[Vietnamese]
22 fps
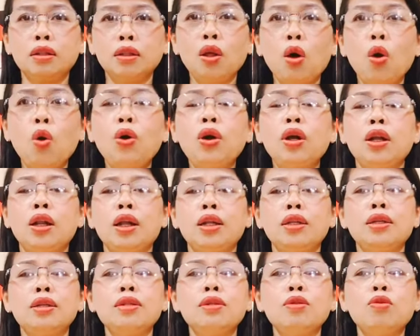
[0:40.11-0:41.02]
tôi là
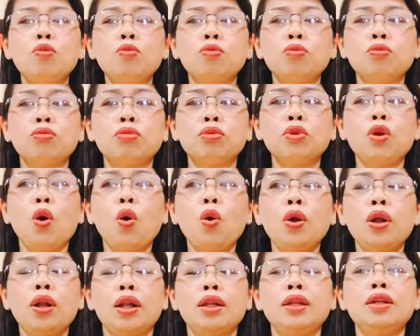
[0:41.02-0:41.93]
chân dung
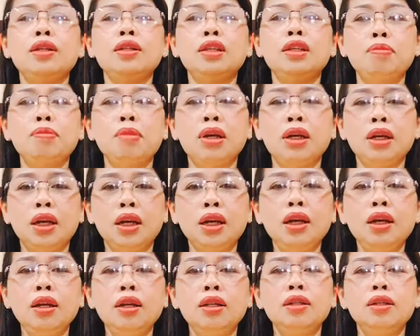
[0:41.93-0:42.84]
tôi là những gì mình
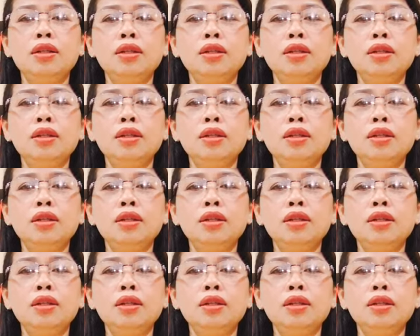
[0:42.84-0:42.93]
nghĩ